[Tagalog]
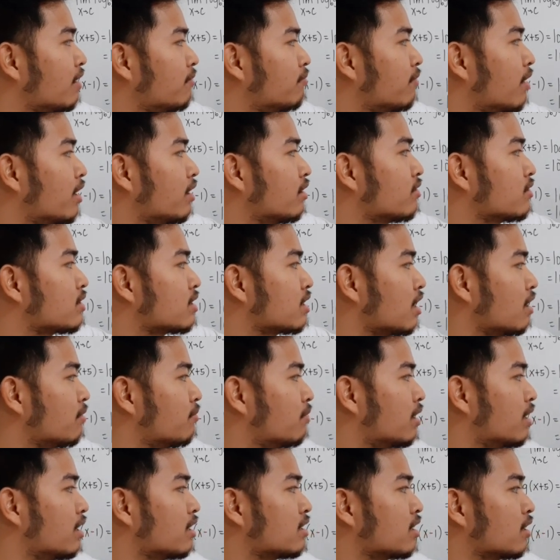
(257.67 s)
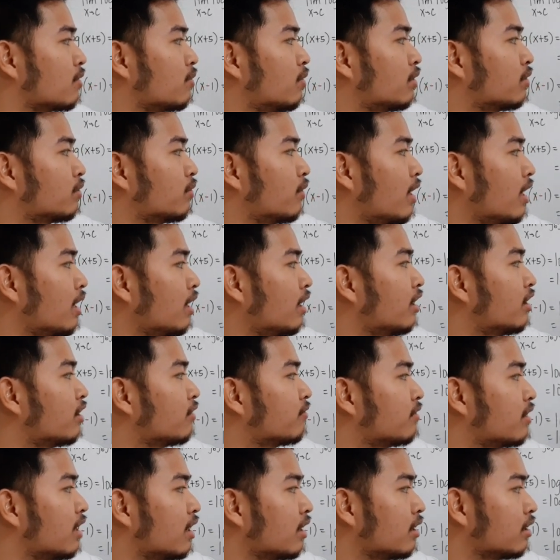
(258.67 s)
minus 7 is equal to ln
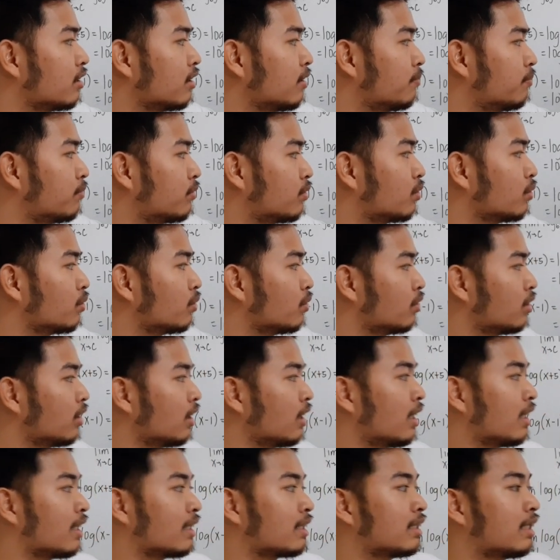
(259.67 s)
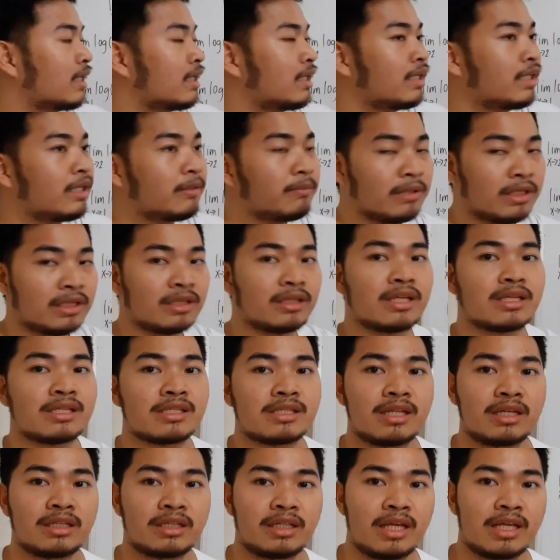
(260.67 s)
of negative 2, the limit
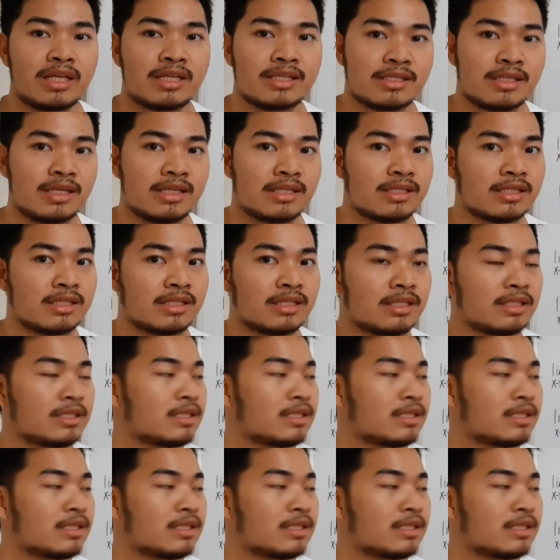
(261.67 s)
does not exist.